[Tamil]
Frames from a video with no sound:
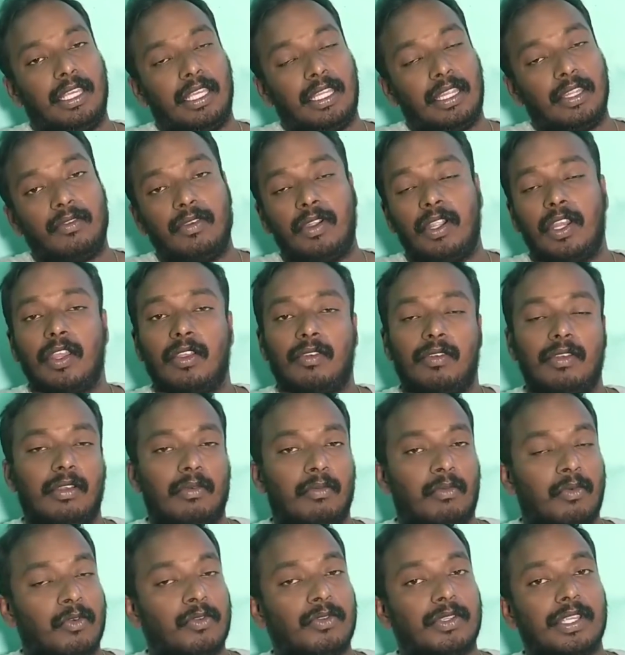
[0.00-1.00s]
இந்த வீடியோவை
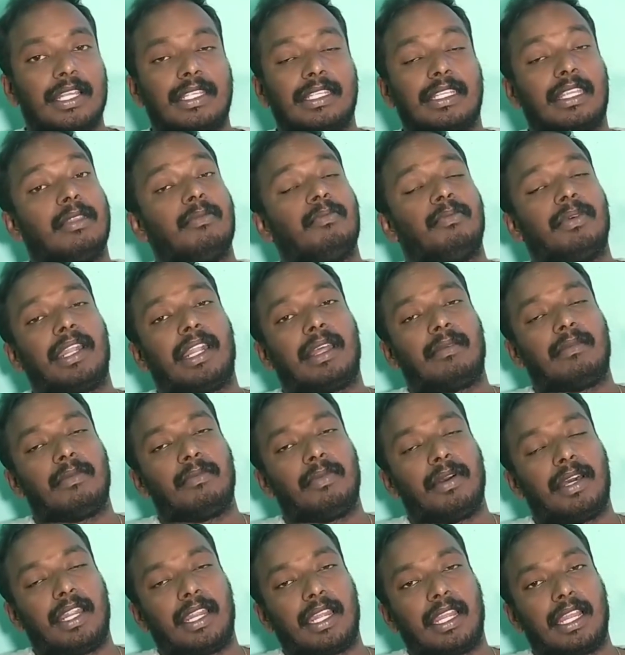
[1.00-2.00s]
முழுசாக ஸ்கிப்
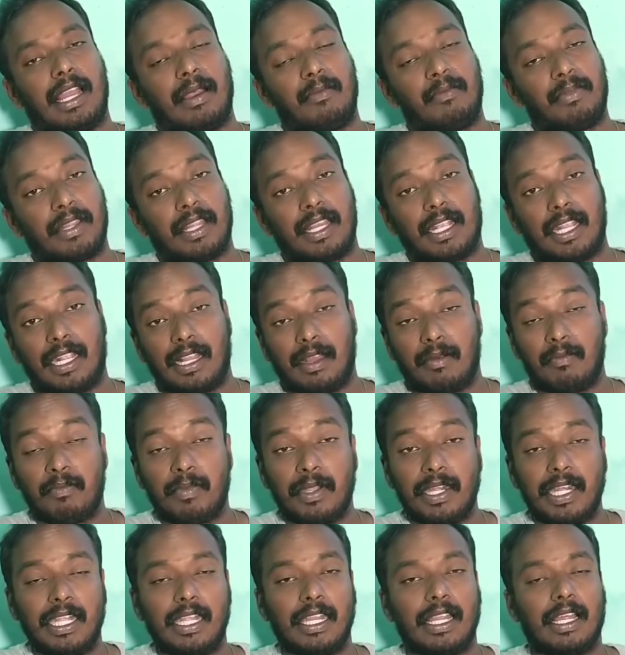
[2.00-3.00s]
பண்ணாமல் பாருங்கள் அப்போ தான்
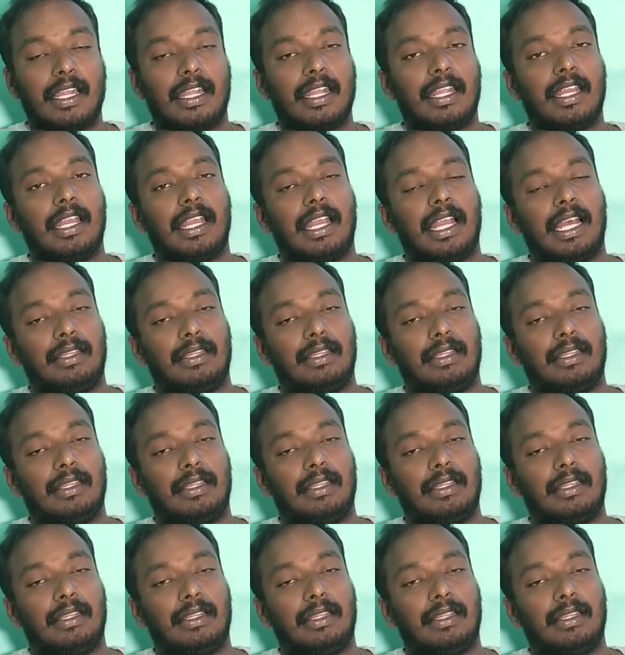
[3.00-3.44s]
கம்ப்ளீட்டான